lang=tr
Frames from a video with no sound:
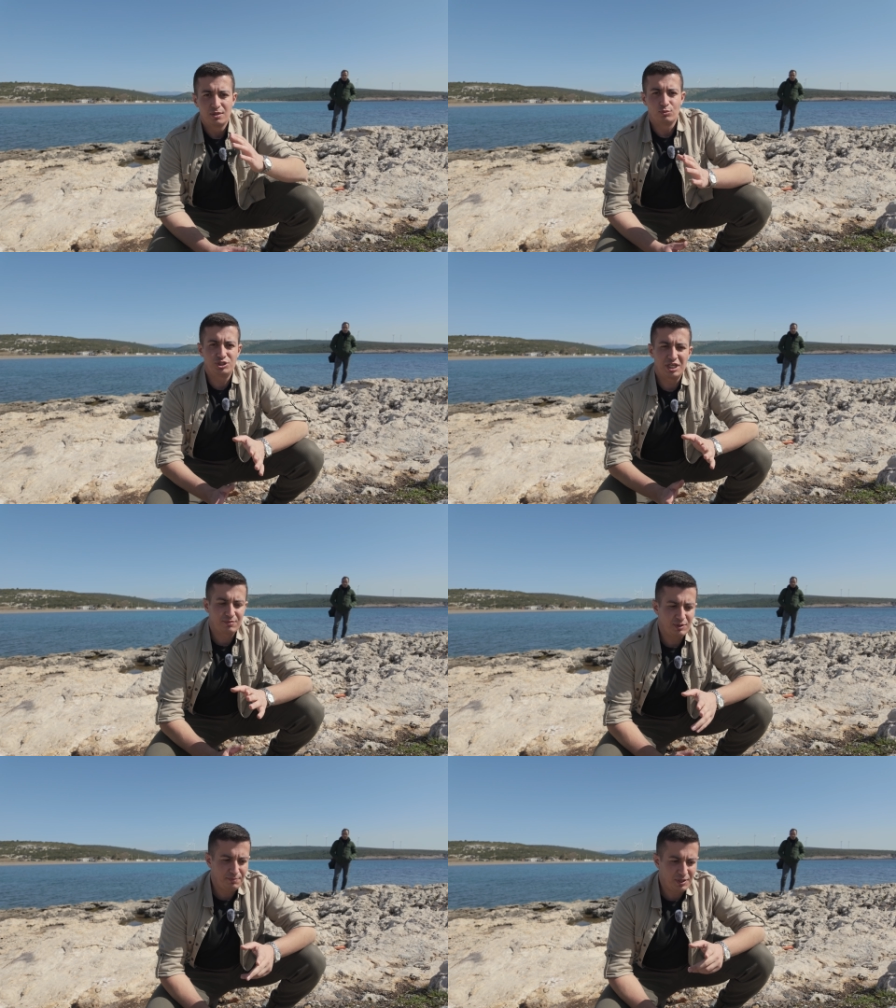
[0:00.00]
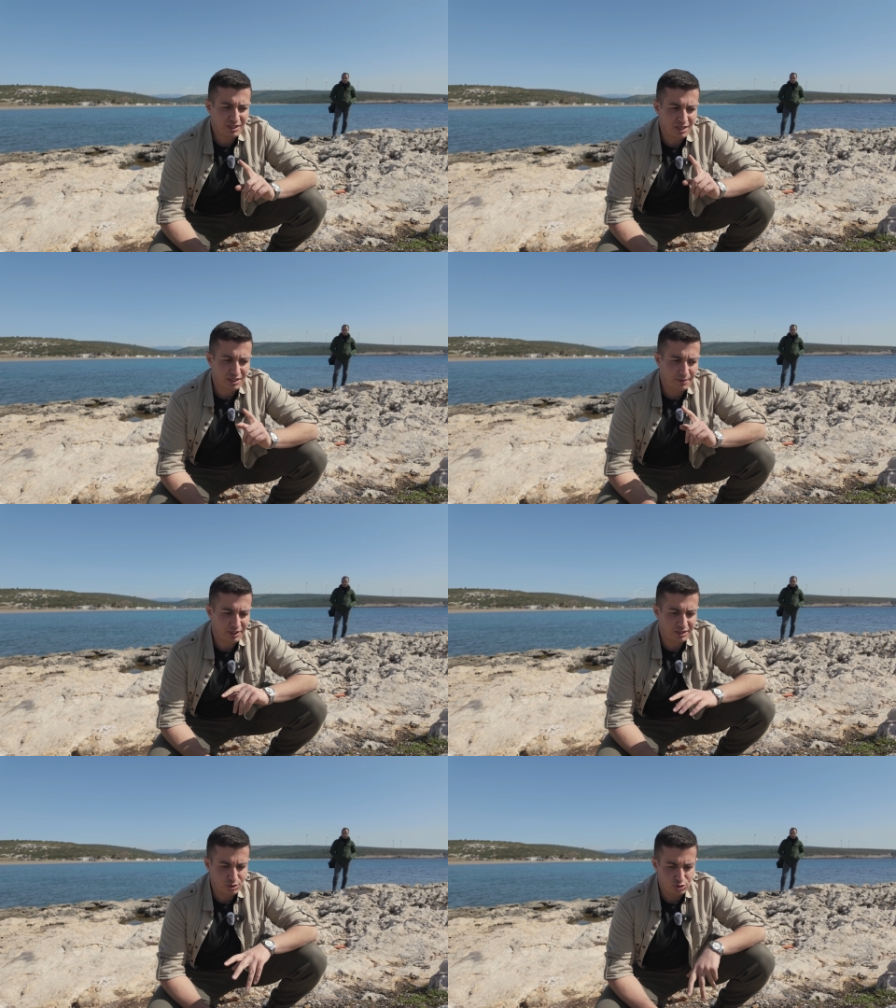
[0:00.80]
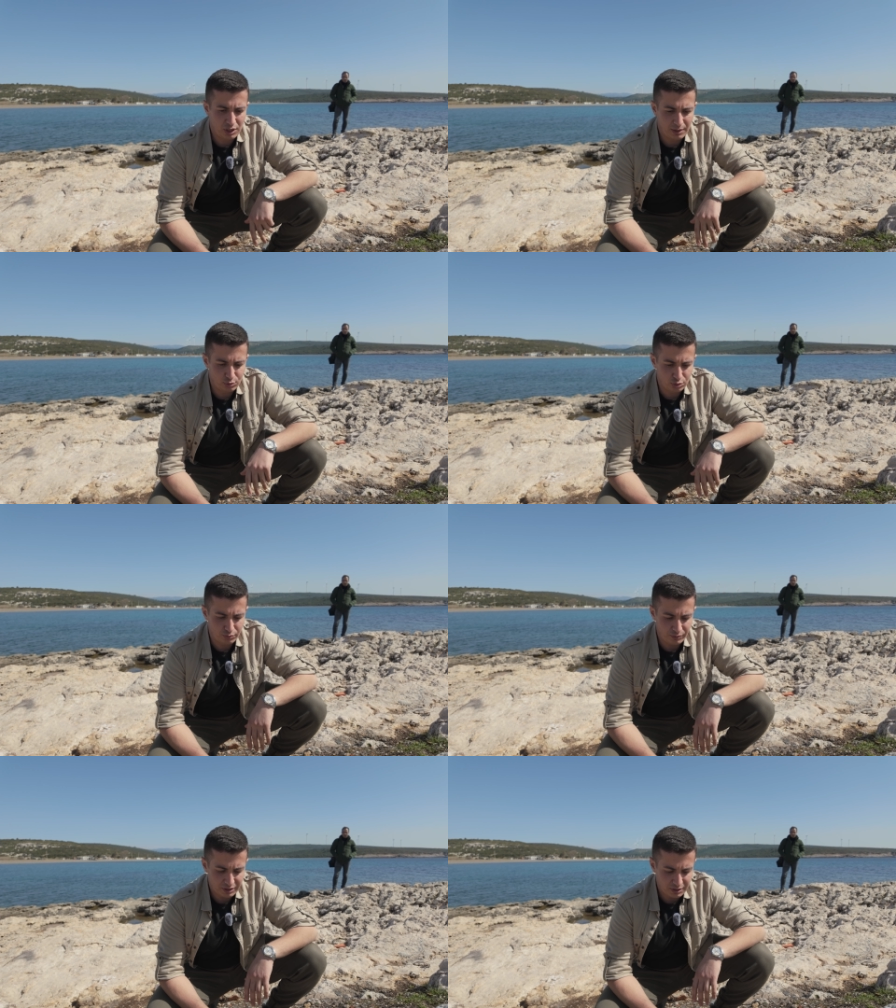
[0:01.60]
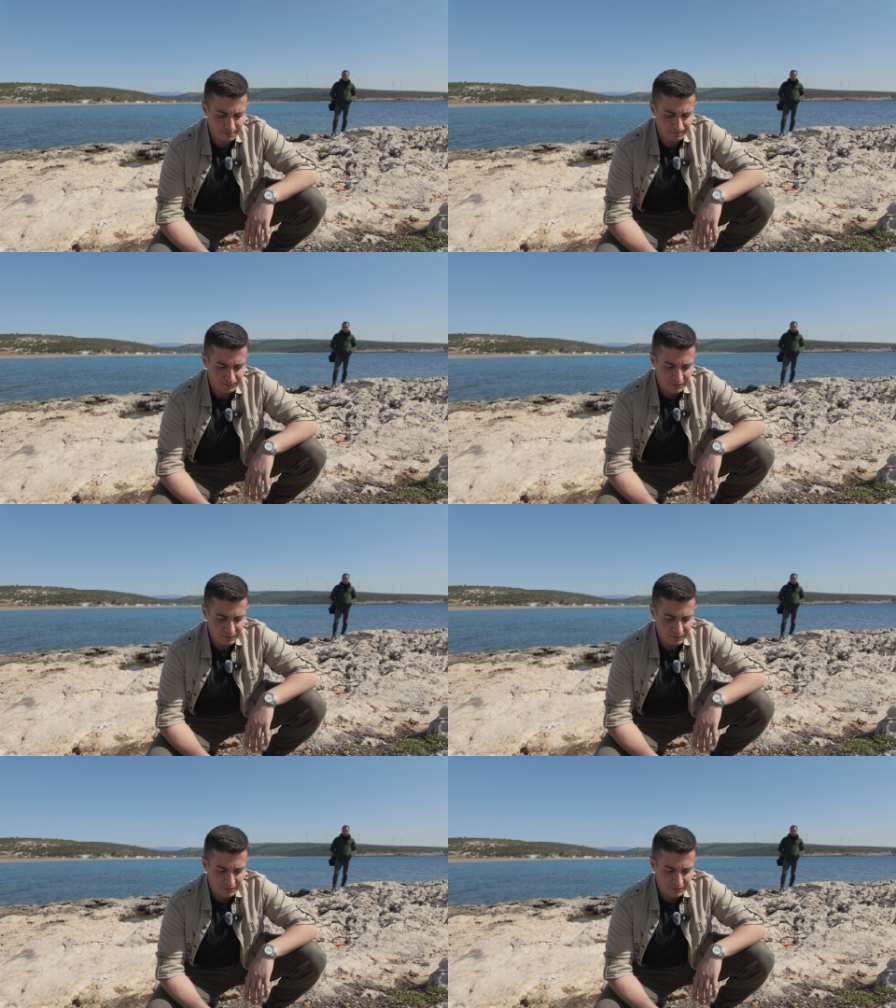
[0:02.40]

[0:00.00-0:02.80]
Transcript: Bu çekimi yaparken kamerada şöyle bir durum var.